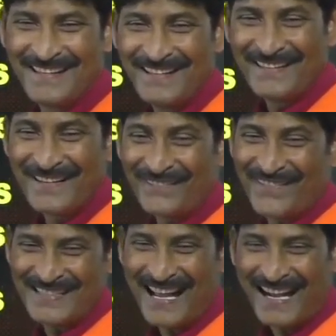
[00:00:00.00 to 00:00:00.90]
जब अच्छा,
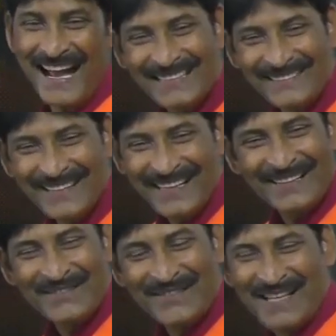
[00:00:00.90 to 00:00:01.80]
फंसा रहा था मैं लेकिन
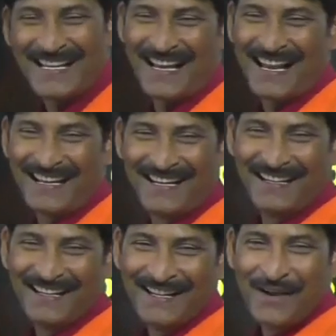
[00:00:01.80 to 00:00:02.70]
तू फंसे नहीं
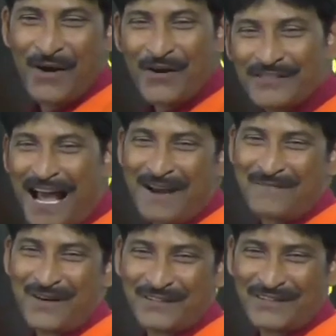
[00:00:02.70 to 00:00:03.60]
होशियार
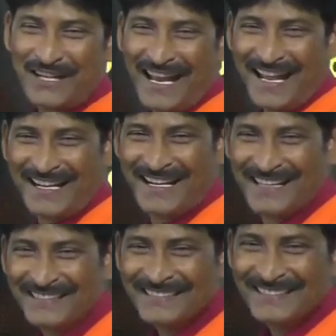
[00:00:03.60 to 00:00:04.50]
बहुत हो नालायक
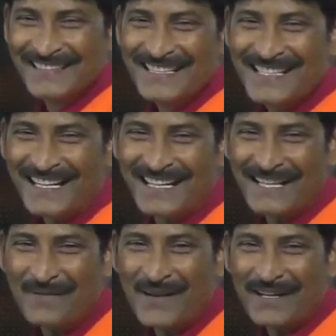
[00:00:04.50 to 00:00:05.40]

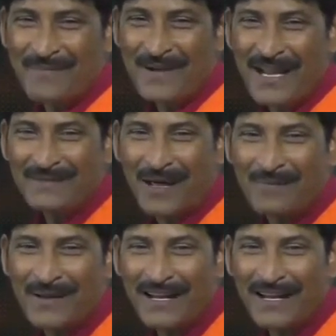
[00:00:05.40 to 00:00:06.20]
संगीता बेटा महनपाल भैया